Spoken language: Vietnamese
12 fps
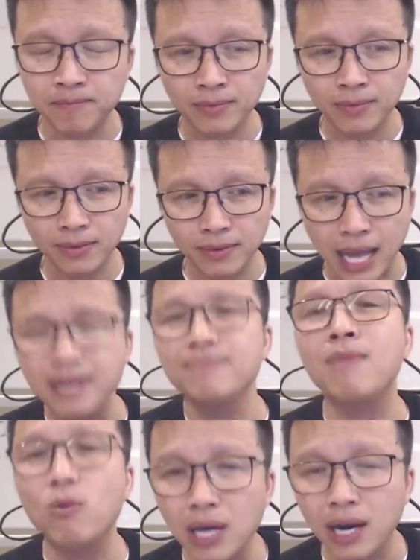đầy
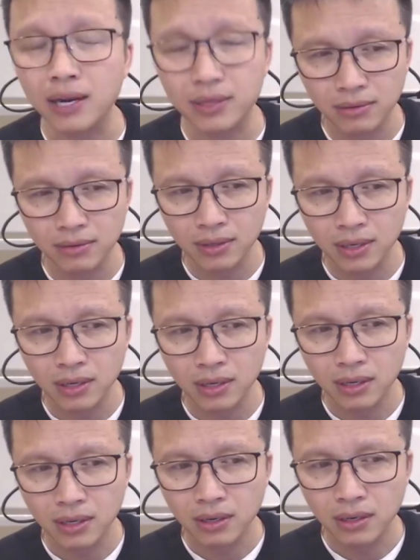mong đợi.
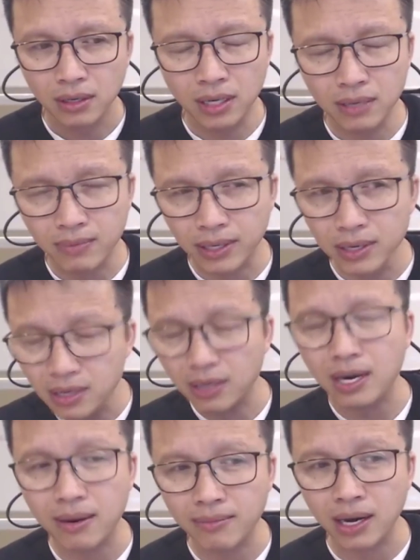Khi mà đưa
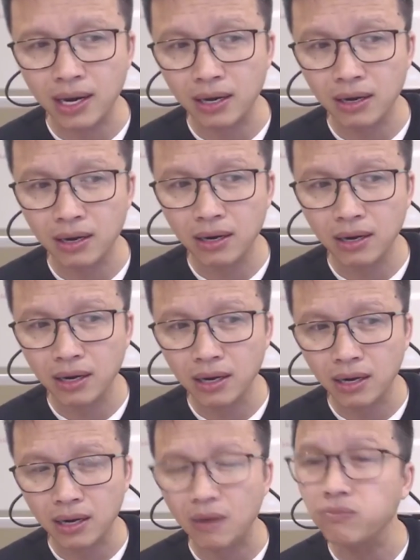ra mà
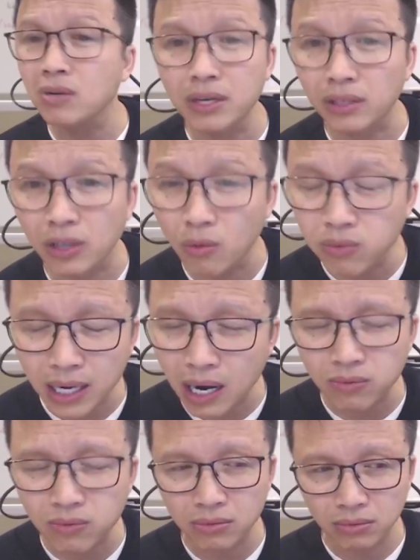không đưa được đúng cái
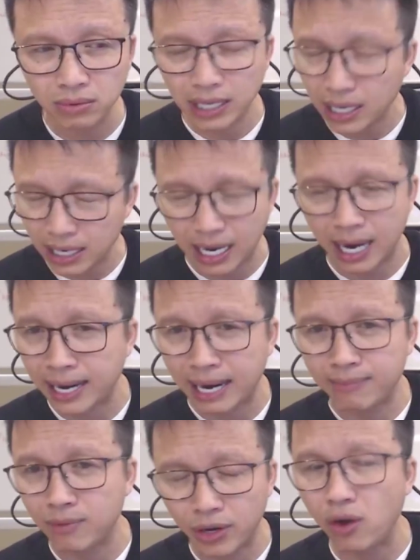góc thì cái khả năng
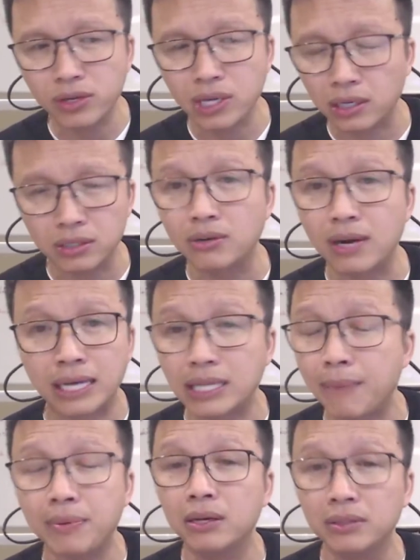họ đón nhận được nó lại thấp
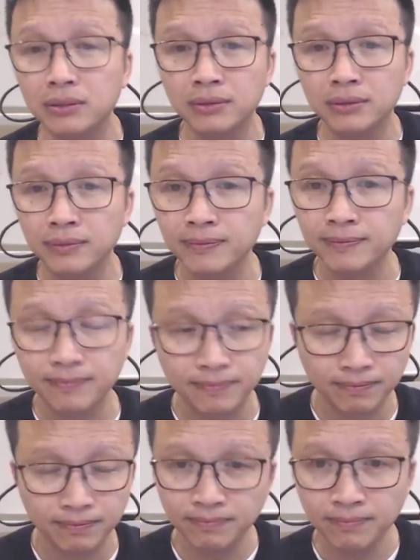hơn,
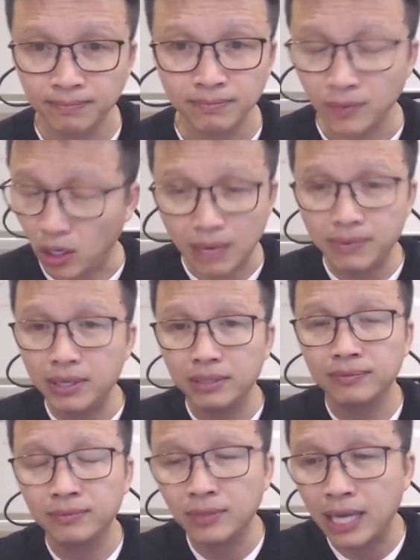họ thấp
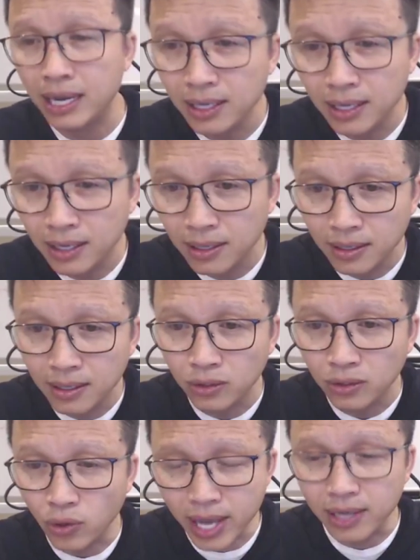hơn. Ok,
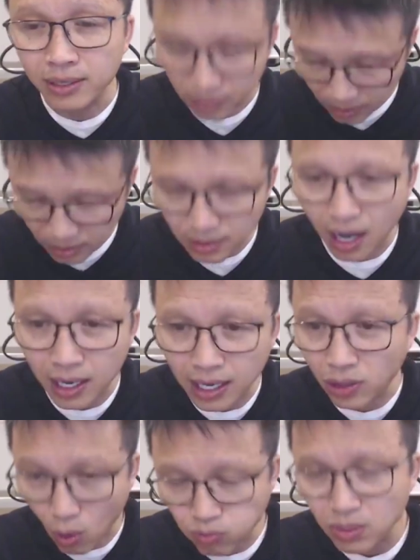tuy nhiên đó là cái
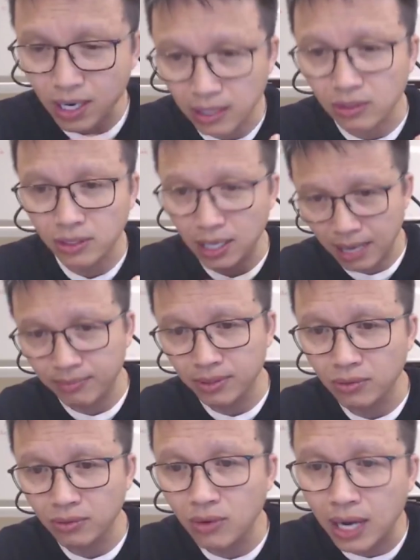tốt nhất anh có thể làm được
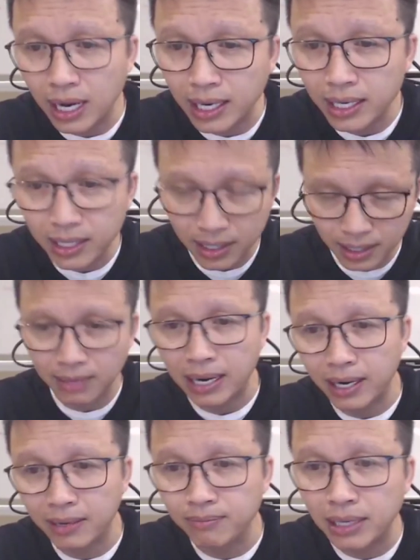qua cái cái màn
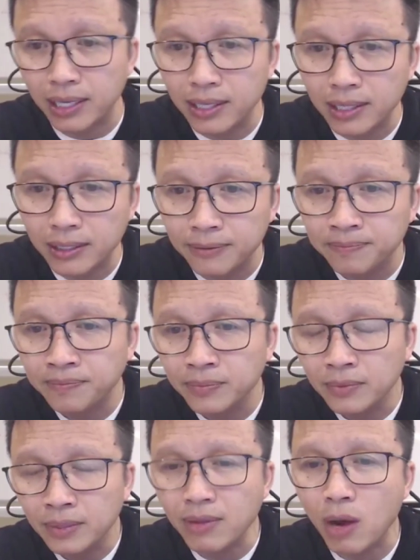hình máy tính này.
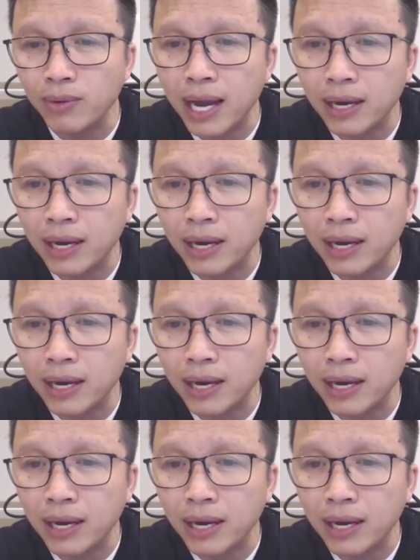Tiếp tục nè,